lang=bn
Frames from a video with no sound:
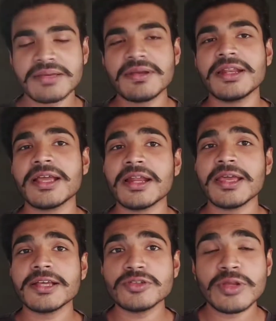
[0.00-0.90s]
দেবগান এখানে
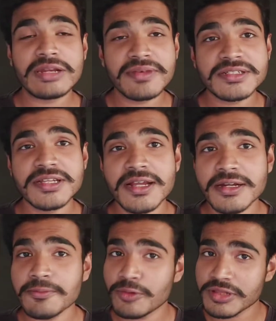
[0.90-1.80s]
একজন ইনভেস্টিগেটর
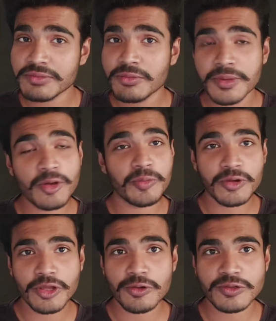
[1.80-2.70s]
পুলিশের ভূমিকা
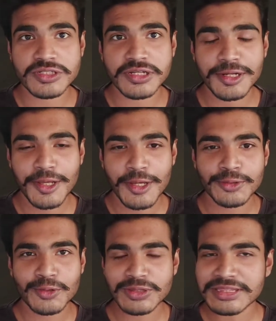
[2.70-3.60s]
অভিনয় করছেন
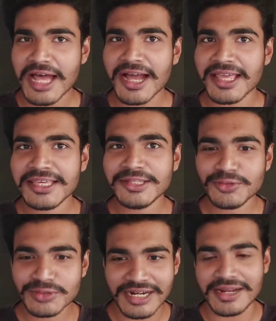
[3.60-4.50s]
তো তাকে কিন্তু
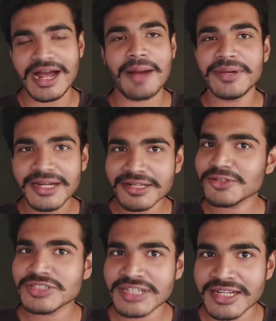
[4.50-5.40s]
তা আপনারা তো
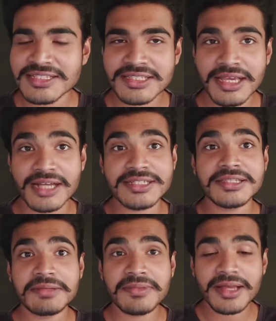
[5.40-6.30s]
জানেন যে অজয়
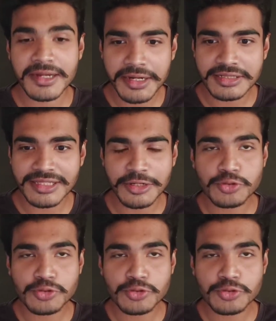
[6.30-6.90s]
দেবগানের তার